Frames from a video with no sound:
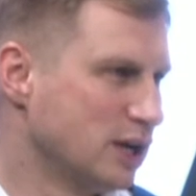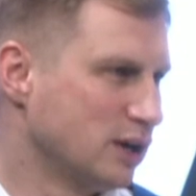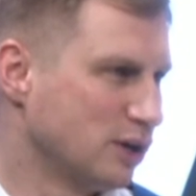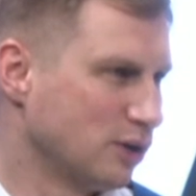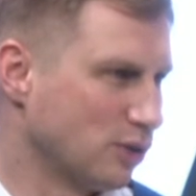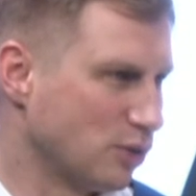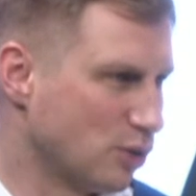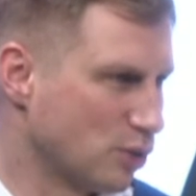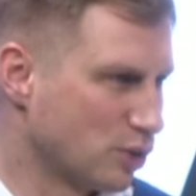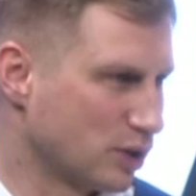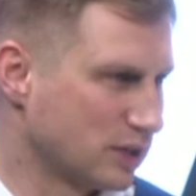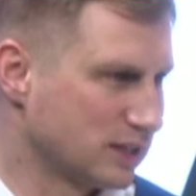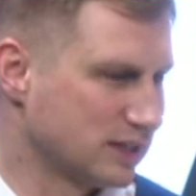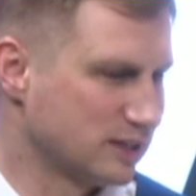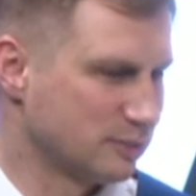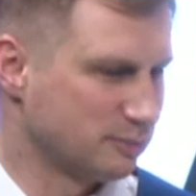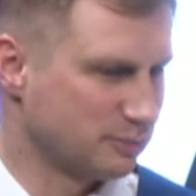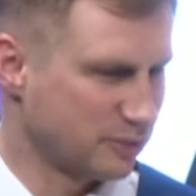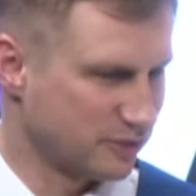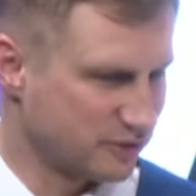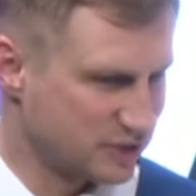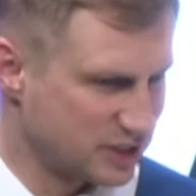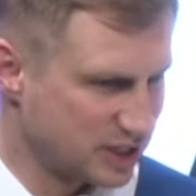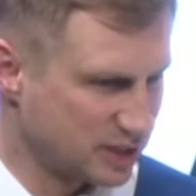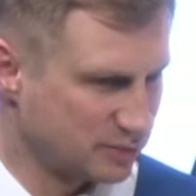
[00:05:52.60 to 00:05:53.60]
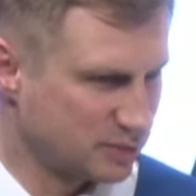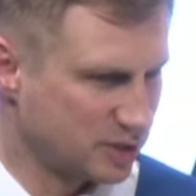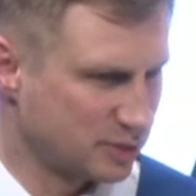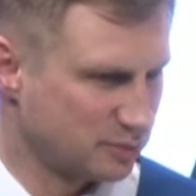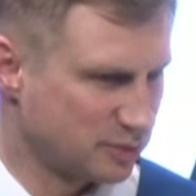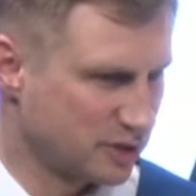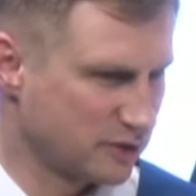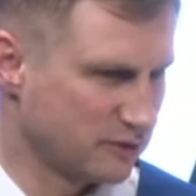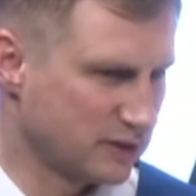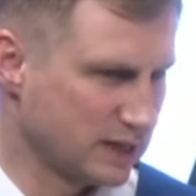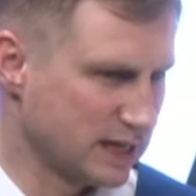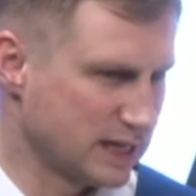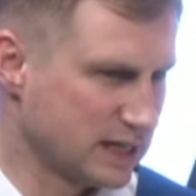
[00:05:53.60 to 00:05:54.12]
города по всем
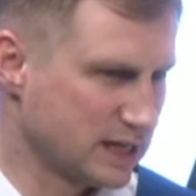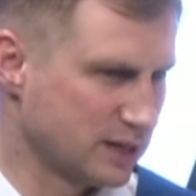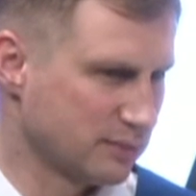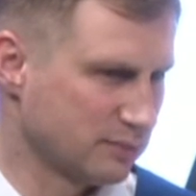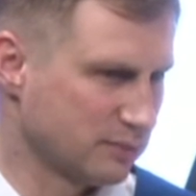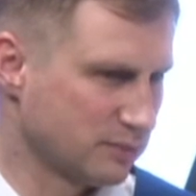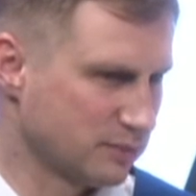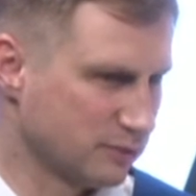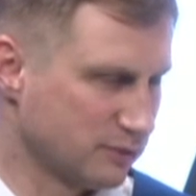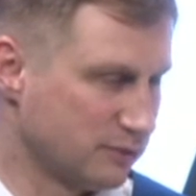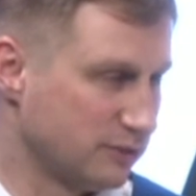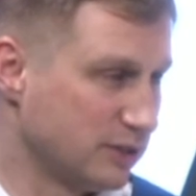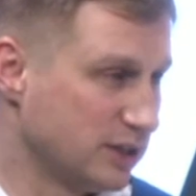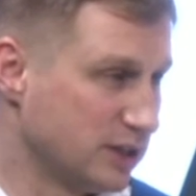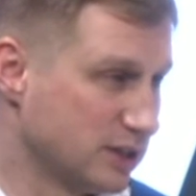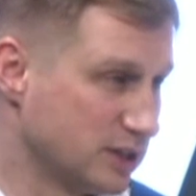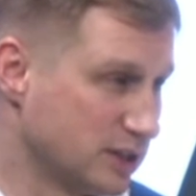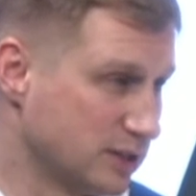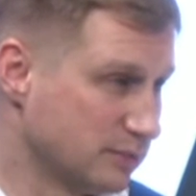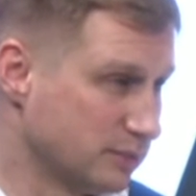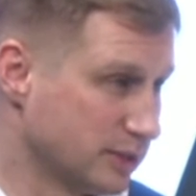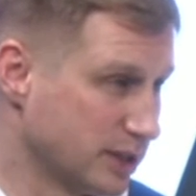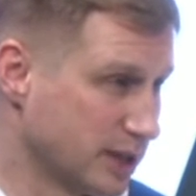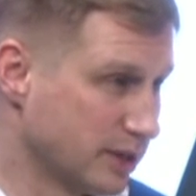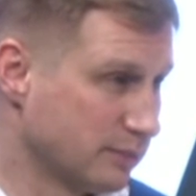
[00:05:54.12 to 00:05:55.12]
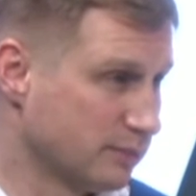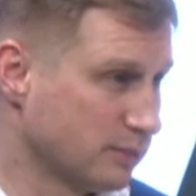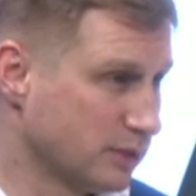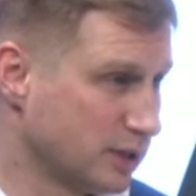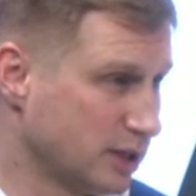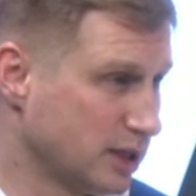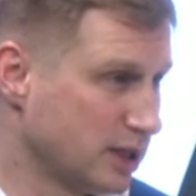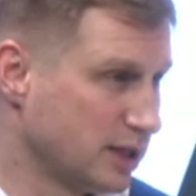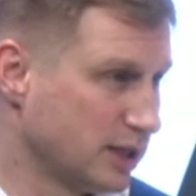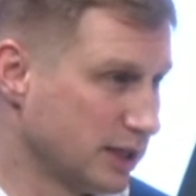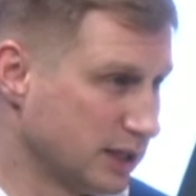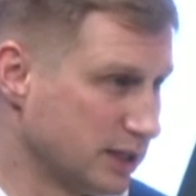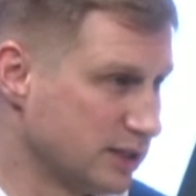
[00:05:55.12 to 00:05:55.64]
направлениям, веренным нам,
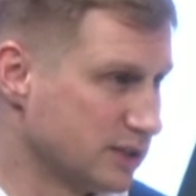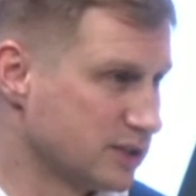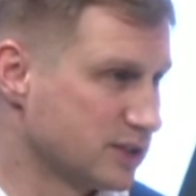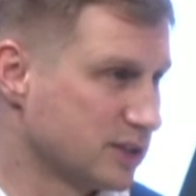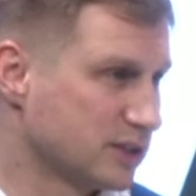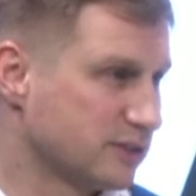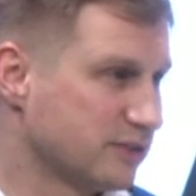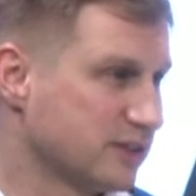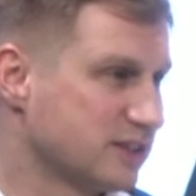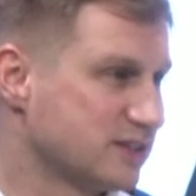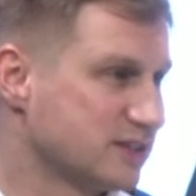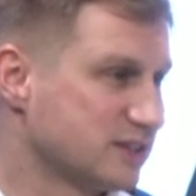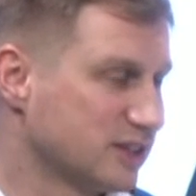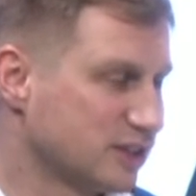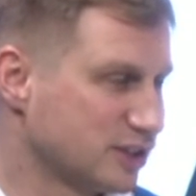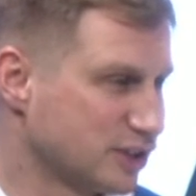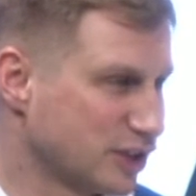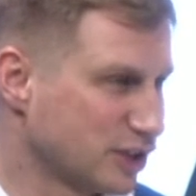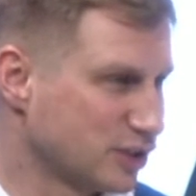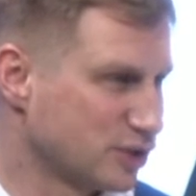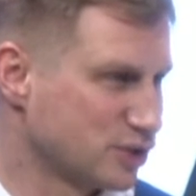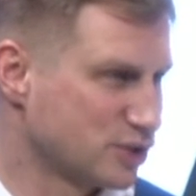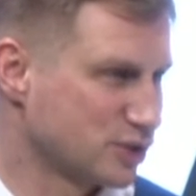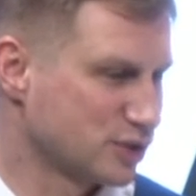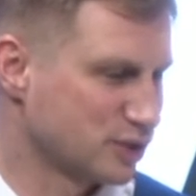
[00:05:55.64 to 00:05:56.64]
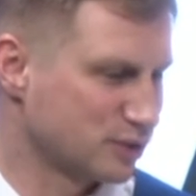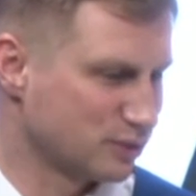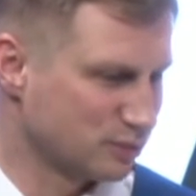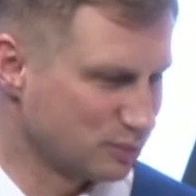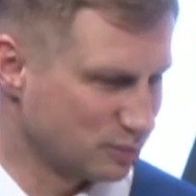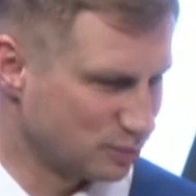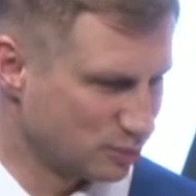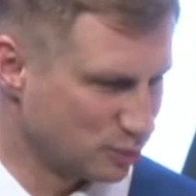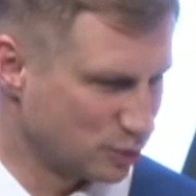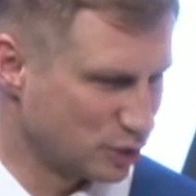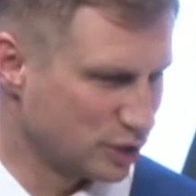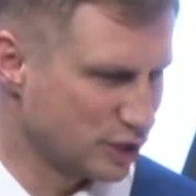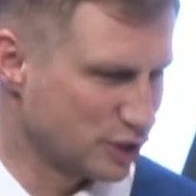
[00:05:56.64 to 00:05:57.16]
и, соответственно, также
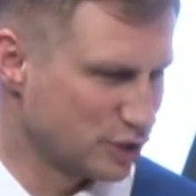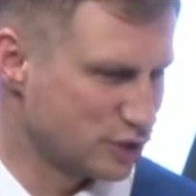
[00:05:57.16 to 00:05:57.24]
более